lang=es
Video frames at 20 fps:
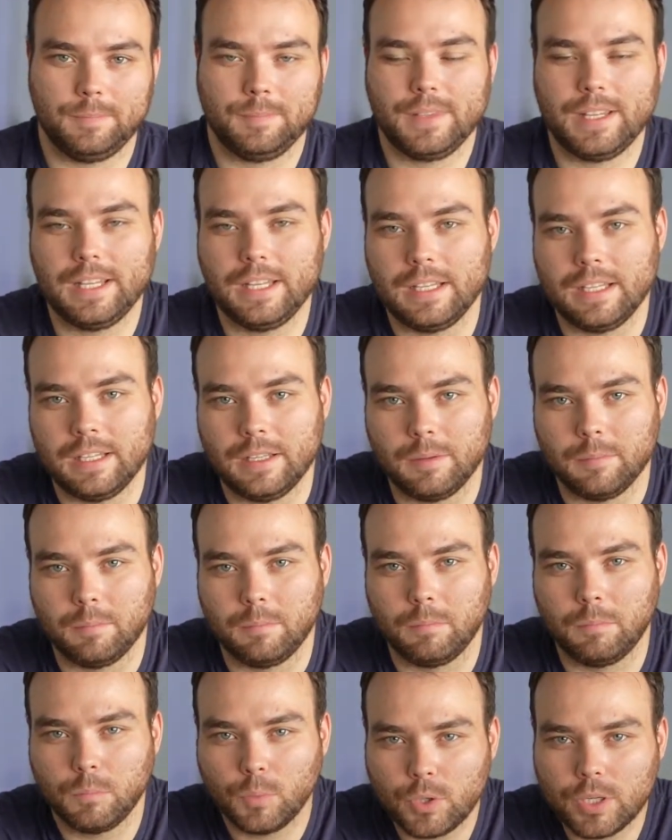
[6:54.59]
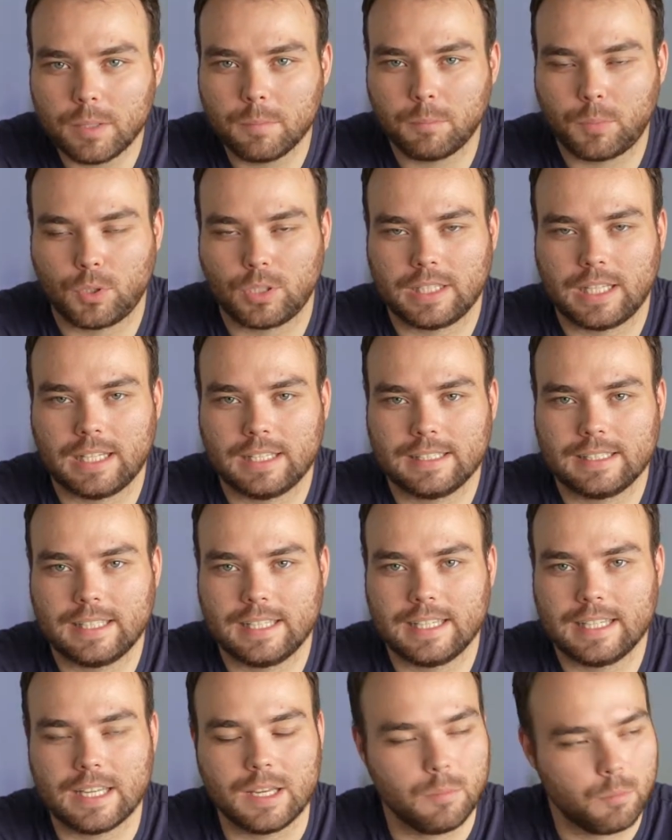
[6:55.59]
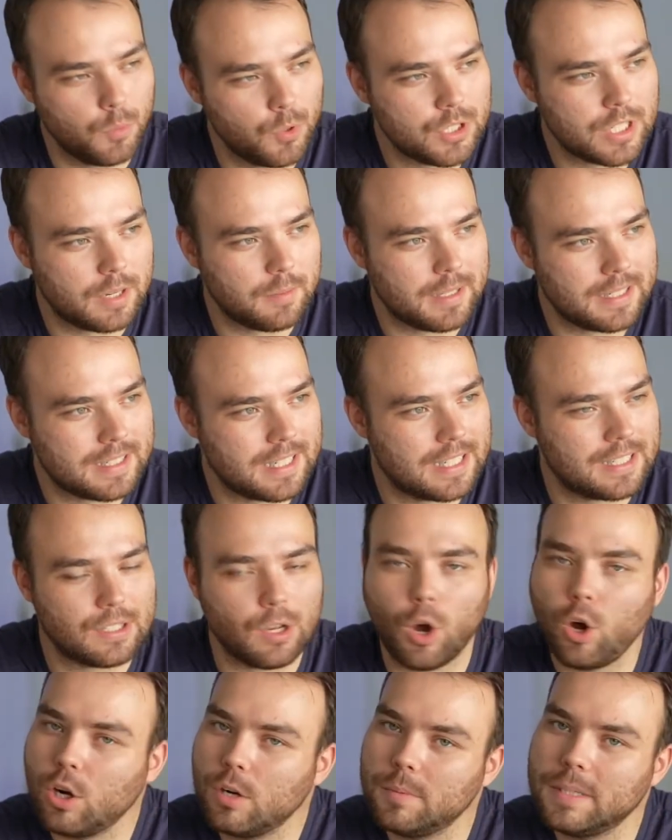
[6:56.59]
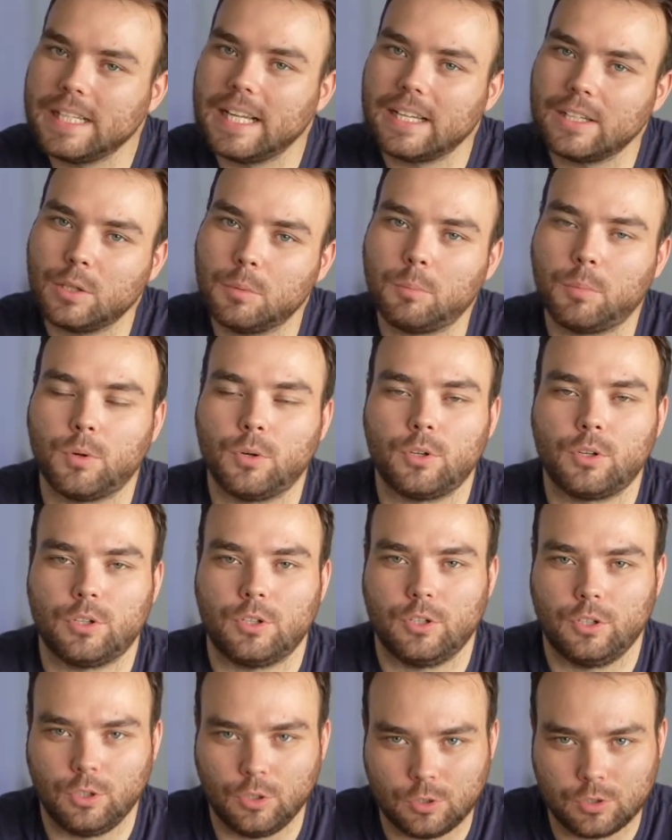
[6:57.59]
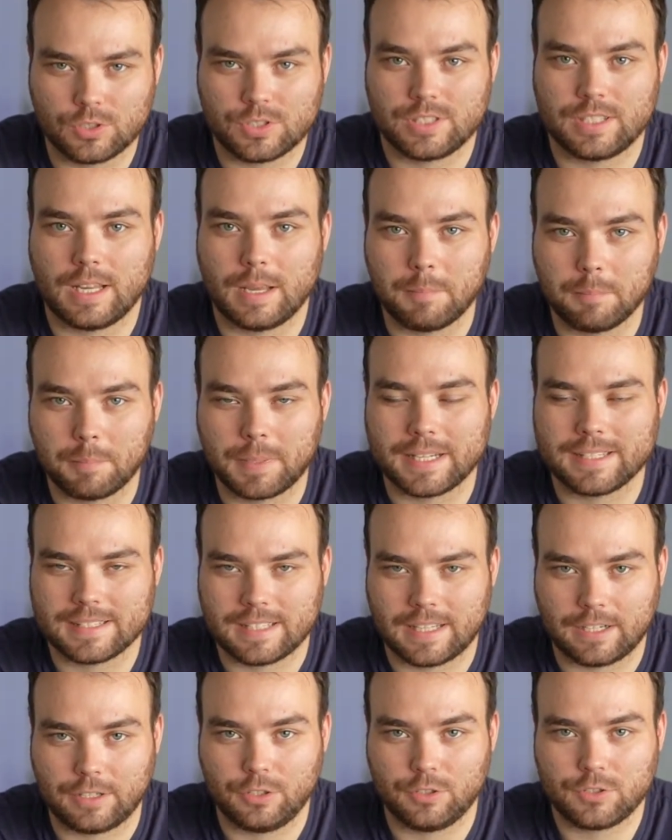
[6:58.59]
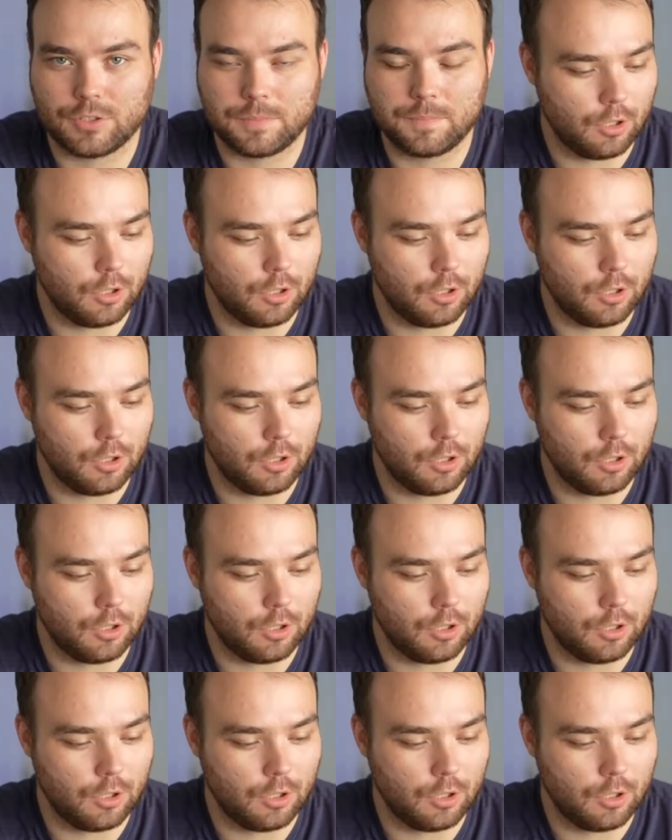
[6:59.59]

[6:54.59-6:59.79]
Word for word: y muy importante y muchas veces olvidado por los empresarios.